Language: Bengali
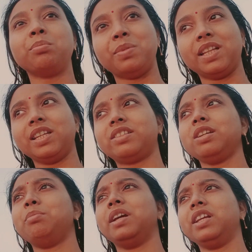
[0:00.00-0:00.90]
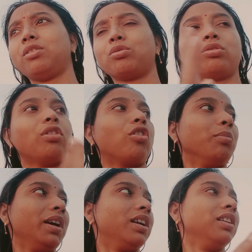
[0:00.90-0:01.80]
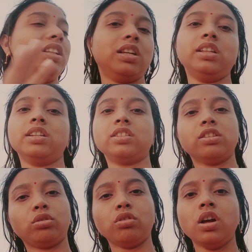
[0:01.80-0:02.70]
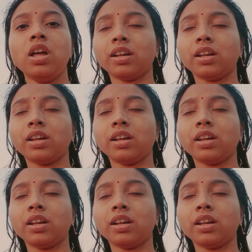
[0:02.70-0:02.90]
বেঁধেছি বেঁধে কোনো রকমে দিয়ে দিয়েছি যেহেতু